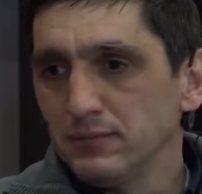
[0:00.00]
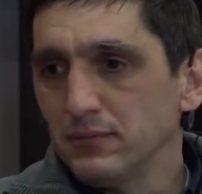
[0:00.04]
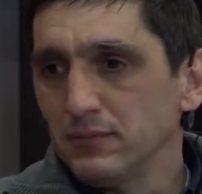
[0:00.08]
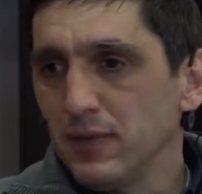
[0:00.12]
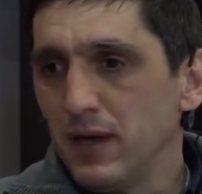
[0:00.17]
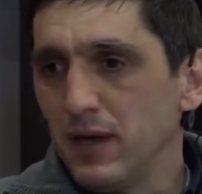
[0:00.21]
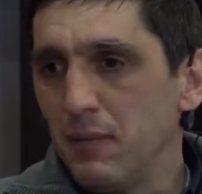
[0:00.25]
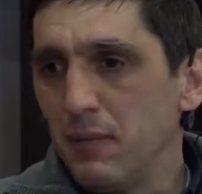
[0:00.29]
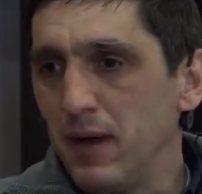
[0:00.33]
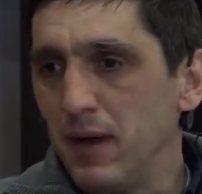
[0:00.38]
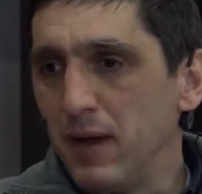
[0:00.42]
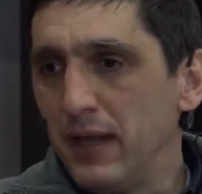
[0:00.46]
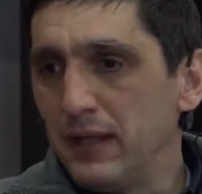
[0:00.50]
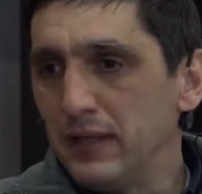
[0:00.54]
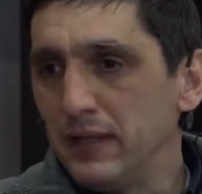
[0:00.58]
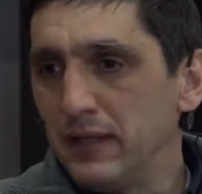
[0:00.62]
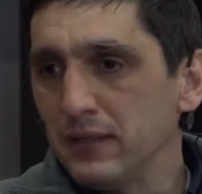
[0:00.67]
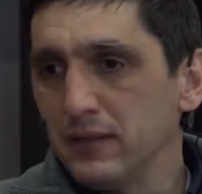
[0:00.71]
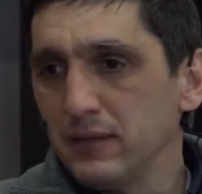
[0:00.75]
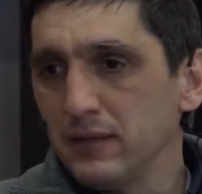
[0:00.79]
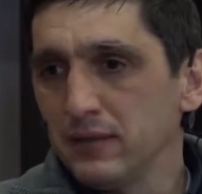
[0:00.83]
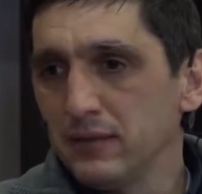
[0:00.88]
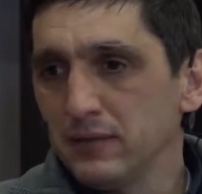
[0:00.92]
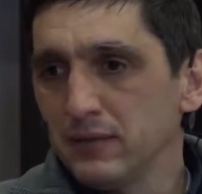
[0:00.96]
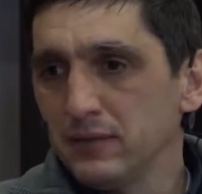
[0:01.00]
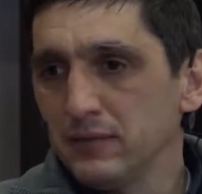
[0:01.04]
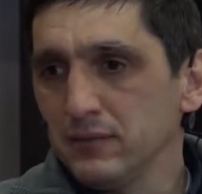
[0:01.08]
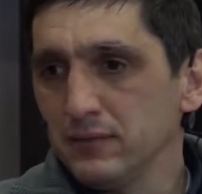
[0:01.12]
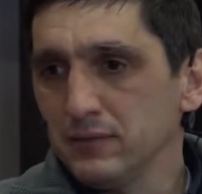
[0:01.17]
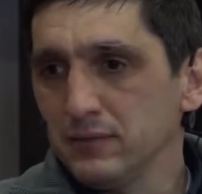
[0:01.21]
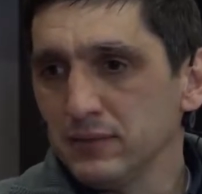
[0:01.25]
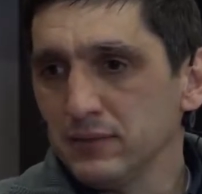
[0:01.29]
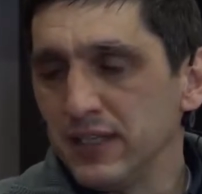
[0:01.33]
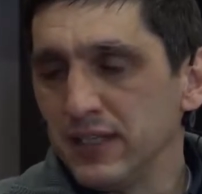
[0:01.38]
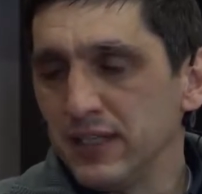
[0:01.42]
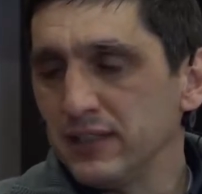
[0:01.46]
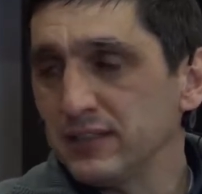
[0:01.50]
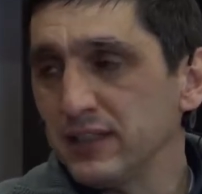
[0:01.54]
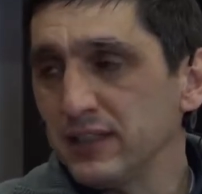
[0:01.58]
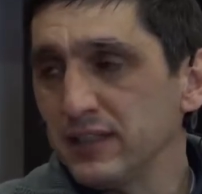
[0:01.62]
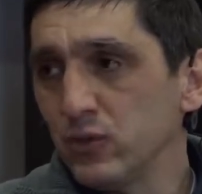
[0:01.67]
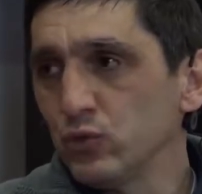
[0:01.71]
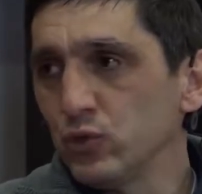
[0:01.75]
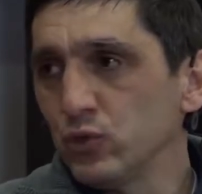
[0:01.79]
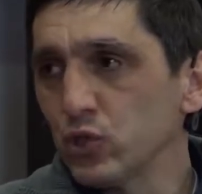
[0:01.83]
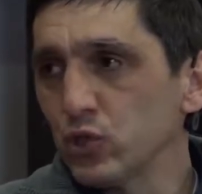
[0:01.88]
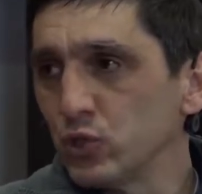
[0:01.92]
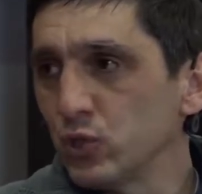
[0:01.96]
haben alle sehr, sehr
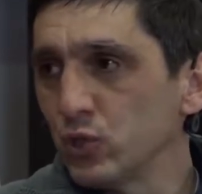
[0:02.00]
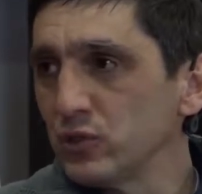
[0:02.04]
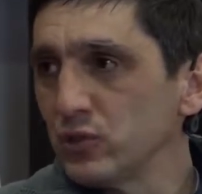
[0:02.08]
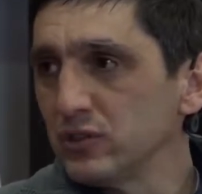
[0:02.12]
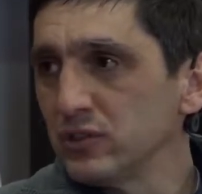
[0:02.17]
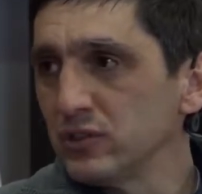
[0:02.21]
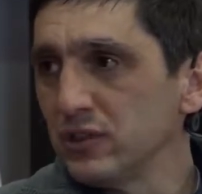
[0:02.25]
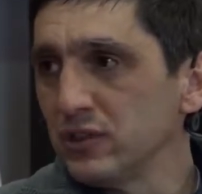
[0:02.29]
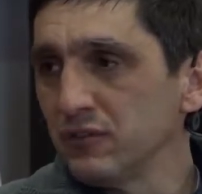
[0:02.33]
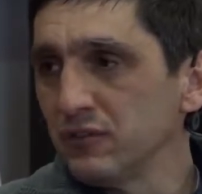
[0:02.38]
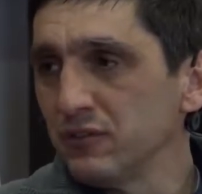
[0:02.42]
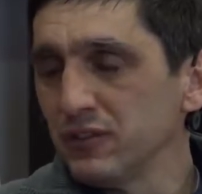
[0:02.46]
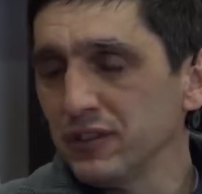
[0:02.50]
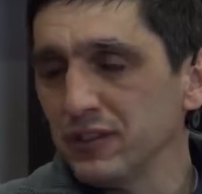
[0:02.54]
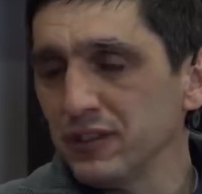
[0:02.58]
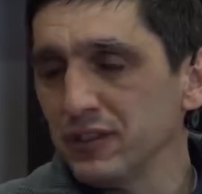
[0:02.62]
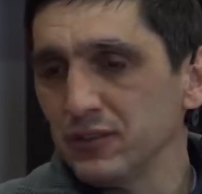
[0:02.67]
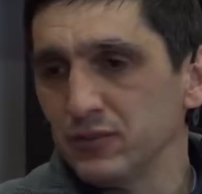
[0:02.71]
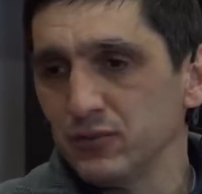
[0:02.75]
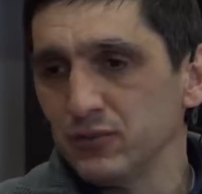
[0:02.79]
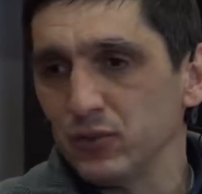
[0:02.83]
unterstützend gewirkt.